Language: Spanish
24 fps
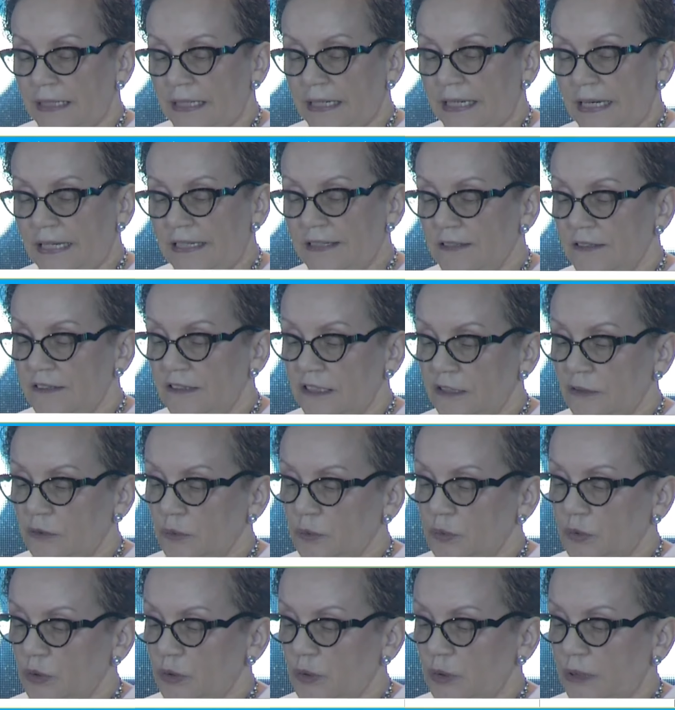que
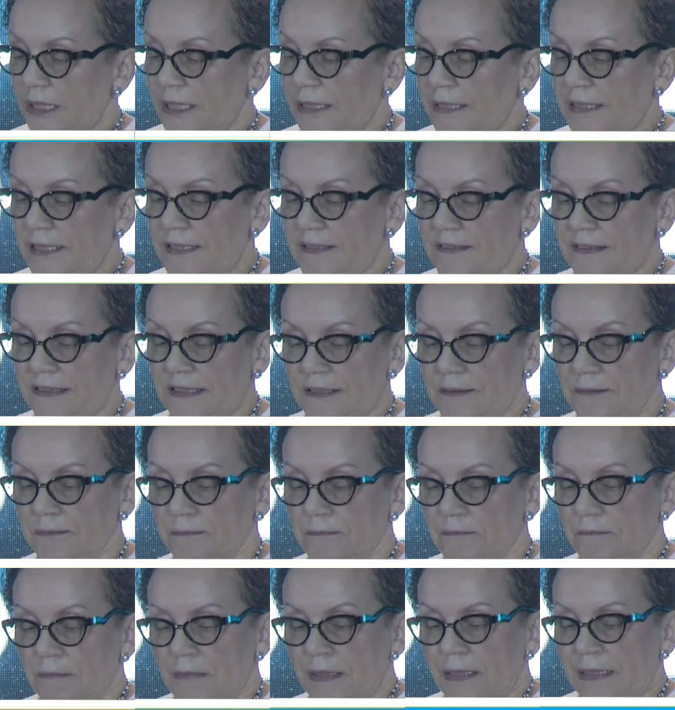institucionalice
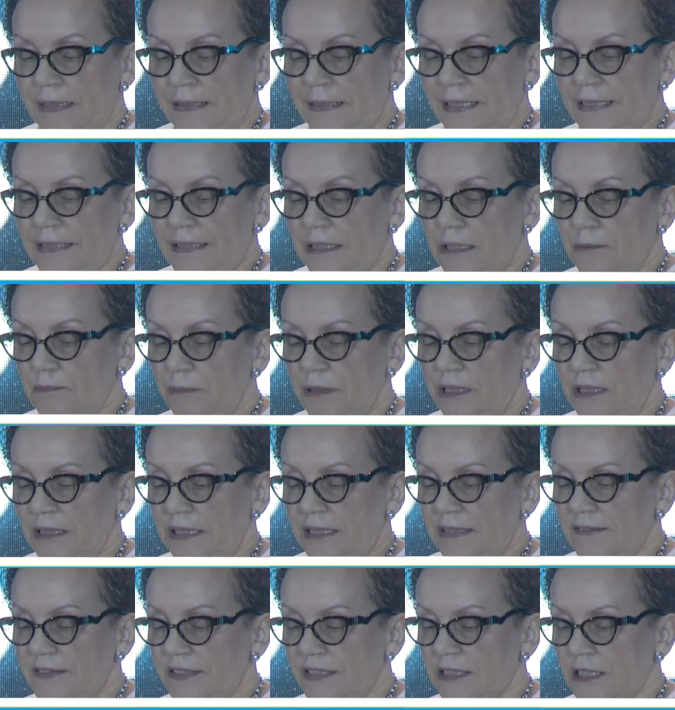la
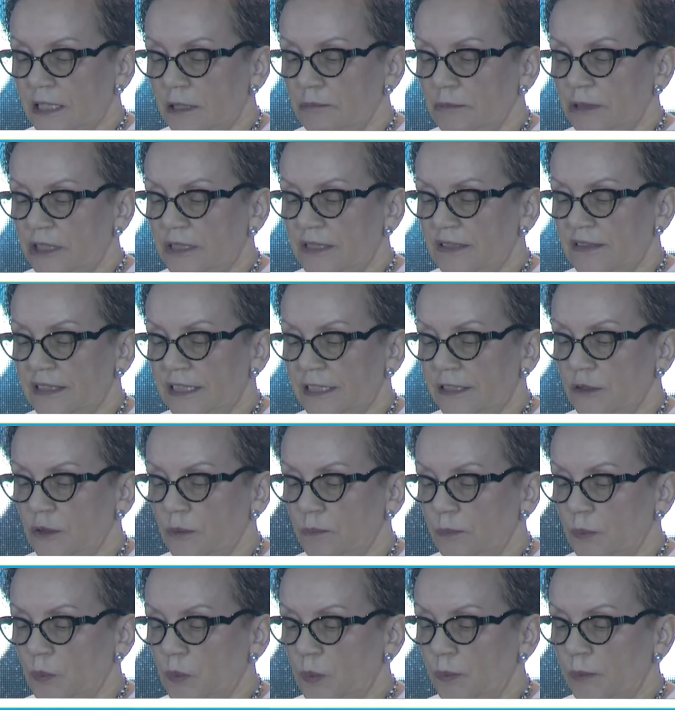independencia del
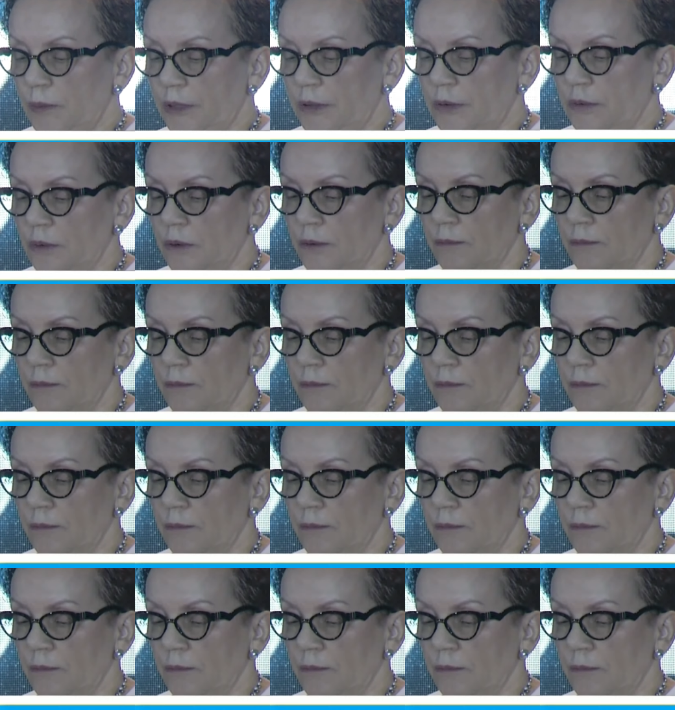Ministerio Público.